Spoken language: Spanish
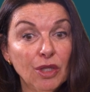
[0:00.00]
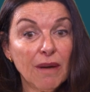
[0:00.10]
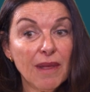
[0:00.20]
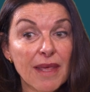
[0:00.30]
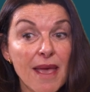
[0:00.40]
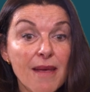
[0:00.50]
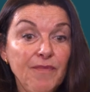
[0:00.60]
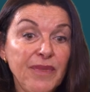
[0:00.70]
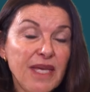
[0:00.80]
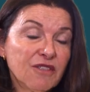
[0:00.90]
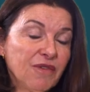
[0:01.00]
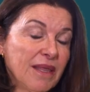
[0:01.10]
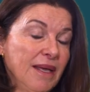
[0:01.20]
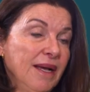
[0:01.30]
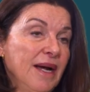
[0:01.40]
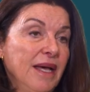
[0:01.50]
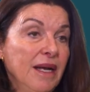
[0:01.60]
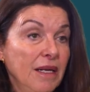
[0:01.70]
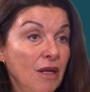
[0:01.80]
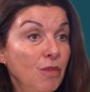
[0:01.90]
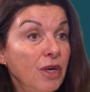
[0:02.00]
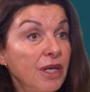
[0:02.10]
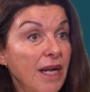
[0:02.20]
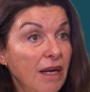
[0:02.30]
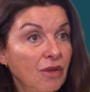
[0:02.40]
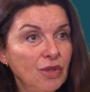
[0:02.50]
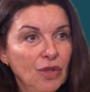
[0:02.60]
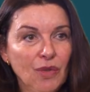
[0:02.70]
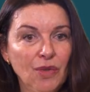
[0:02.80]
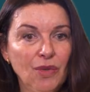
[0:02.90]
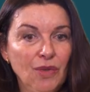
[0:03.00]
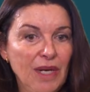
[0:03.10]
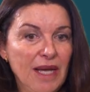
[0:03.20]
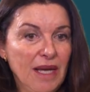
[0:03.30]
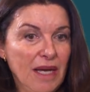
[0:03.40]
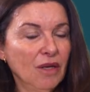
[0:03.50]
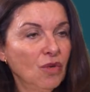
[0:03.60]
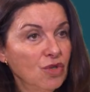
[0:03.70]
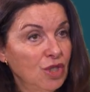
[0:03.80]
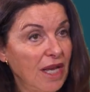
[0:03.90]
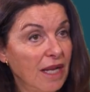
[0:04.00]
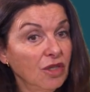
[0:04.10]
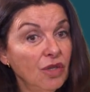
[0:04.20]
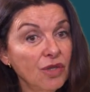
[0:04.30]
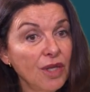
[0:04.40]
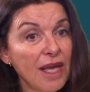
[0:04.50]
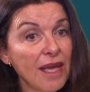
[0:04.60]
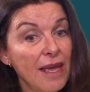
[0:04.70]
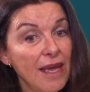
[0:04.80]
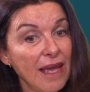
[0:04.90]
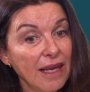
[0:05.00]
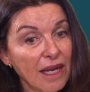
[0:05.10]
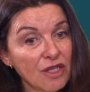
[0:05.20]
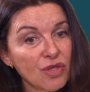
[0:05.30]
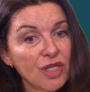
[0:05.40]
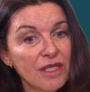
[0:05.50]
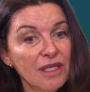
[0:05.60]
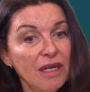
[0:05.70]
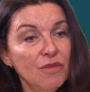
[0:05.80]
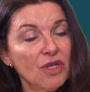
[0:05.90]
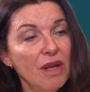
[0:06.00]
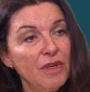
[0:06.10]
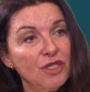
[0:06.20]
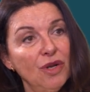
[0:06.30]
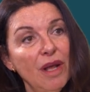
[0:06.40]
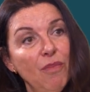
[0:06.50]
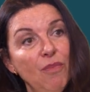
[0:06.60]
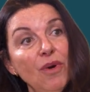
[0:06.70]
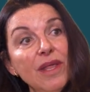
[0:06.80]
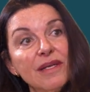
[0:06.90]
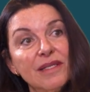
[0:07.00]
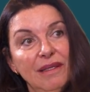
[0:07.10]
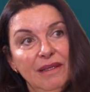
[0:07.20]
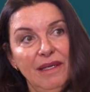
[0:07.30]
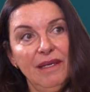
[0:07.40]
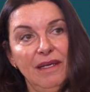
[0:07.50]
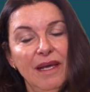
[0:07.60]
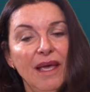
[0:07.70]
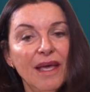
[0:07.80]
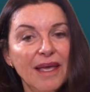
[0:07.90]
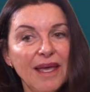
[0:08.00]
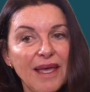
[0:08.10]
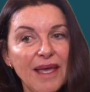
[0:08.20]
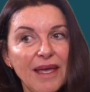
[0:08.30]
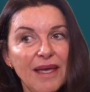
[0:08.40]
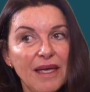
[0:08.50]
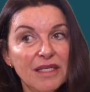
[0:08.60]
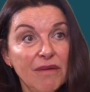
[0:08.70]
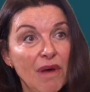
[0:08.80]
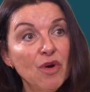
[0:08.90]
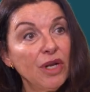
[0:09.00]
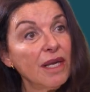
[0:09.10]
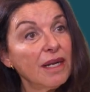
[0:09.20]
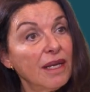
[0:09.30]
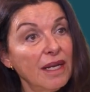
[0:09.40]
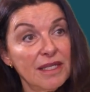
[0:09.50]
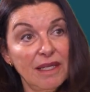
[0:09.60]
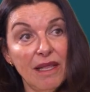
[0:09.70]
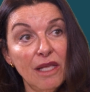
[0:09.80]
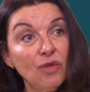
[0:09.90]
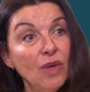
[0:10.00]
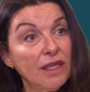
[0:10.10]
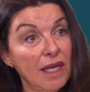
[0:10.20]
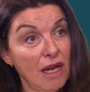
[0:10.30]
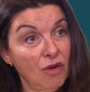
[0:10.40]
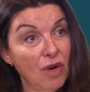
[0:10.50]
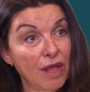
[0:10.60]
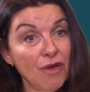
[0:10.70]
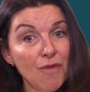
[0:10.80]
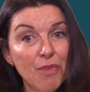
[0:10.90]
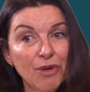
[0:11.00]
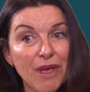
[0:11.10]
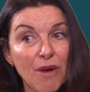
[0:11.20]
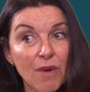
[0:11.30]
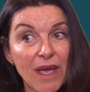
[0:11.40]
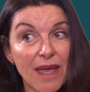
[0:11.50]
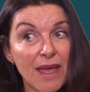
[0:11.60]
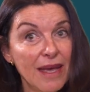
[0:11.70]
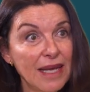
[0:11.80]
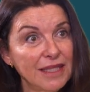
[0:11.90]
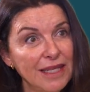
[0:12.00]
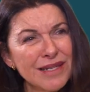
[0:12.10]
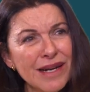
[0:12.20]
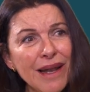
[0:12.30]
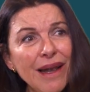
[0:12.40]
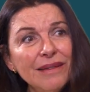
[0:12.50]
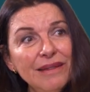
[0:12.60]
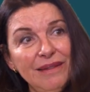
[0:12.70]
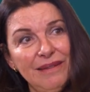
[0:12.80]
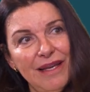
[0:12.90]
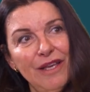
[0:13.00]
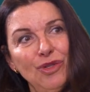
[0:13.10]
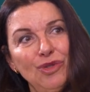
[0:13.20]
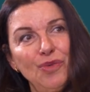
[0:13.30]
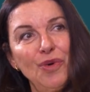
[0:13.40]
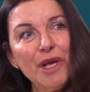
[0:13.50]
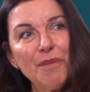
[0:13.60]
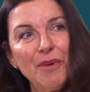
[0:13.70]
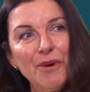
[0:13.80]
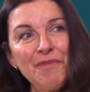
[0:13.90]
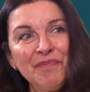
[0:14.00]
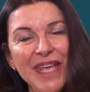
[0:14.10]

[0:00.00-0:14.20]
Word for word: y otra vez. Y es fácil caer en el burnout o la angustia, donde en casos extremos la persona puede sentir que eh, se va a morir, que le está dando un ataque al corazón, porque aunque estás ralentizado tu cuerpo,